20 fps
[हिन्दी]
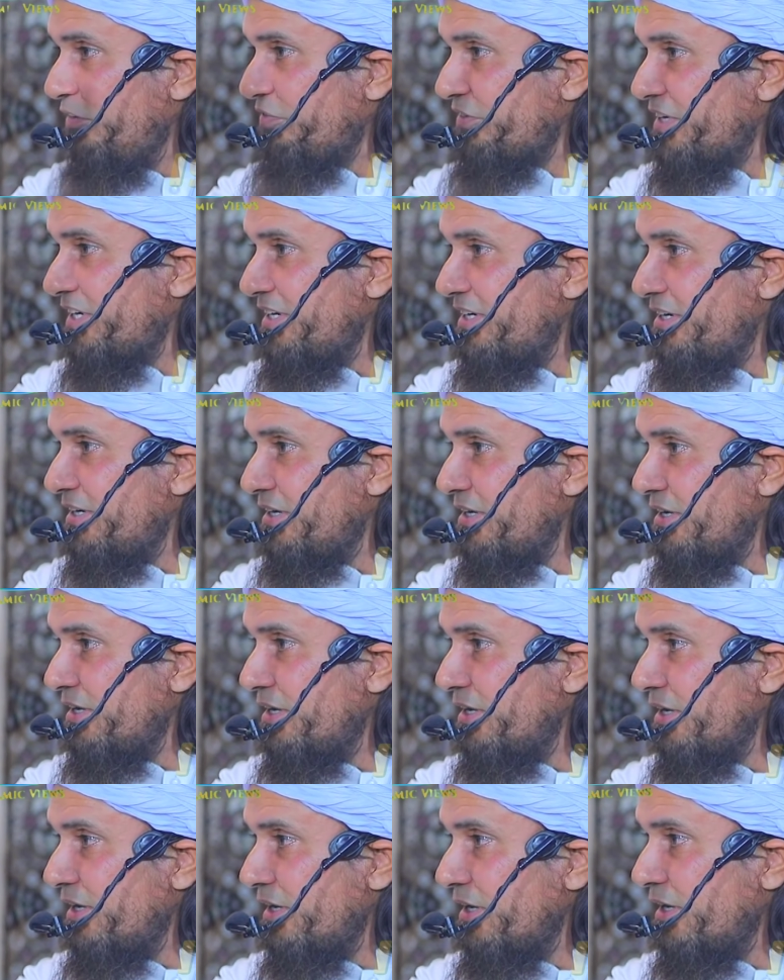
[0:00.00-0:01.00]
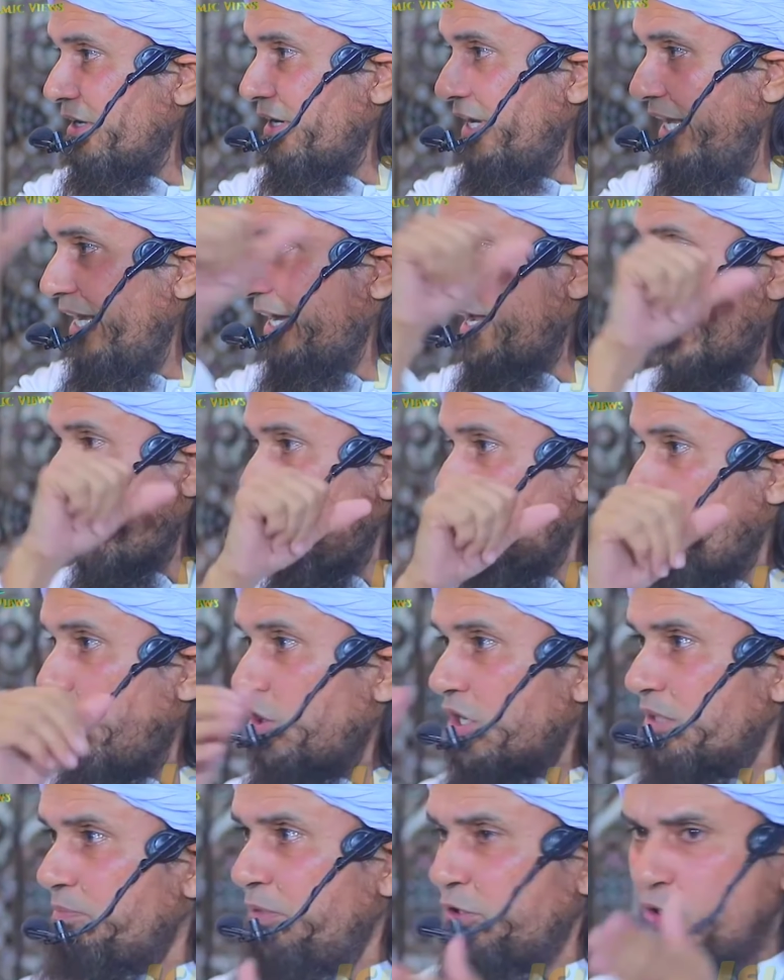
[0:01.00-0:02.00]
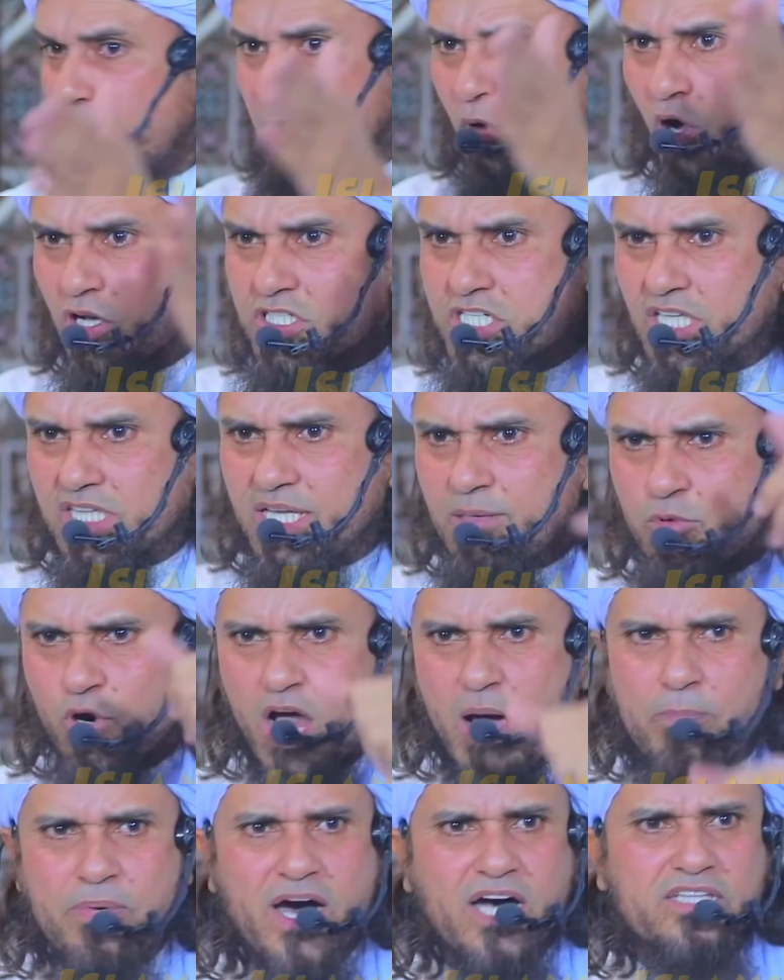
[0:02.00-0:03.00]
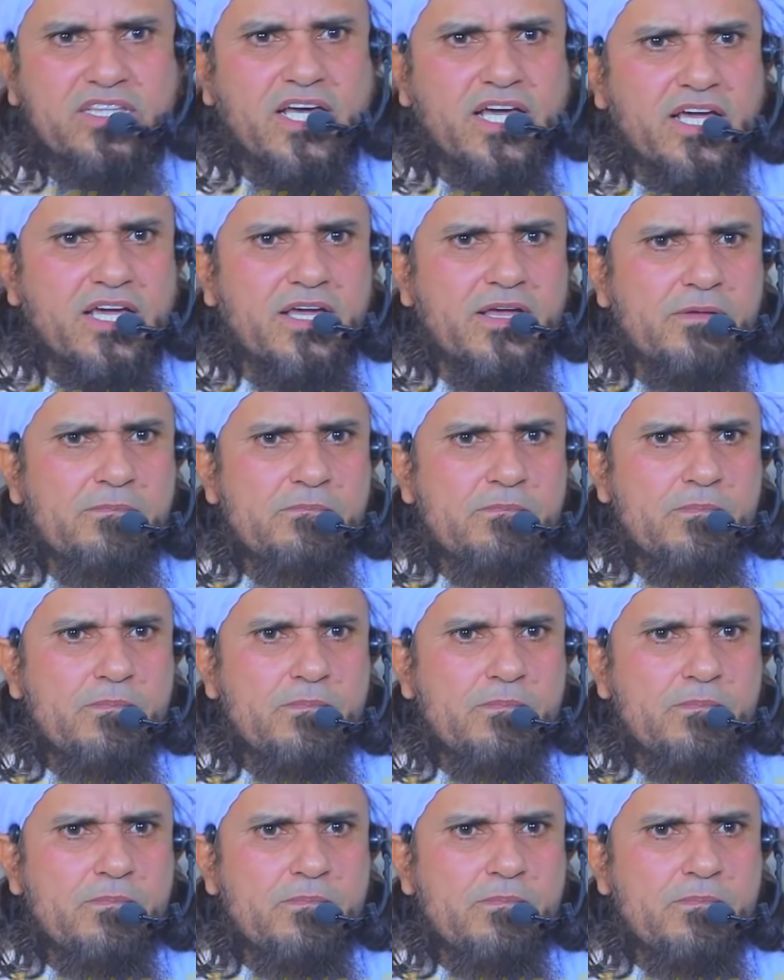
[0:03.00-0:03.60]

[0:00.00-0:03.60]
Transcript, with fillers: लिफ्ट नहीं कराएगा औरत पे तो बहुत जल्दी बुढ़ापा आता है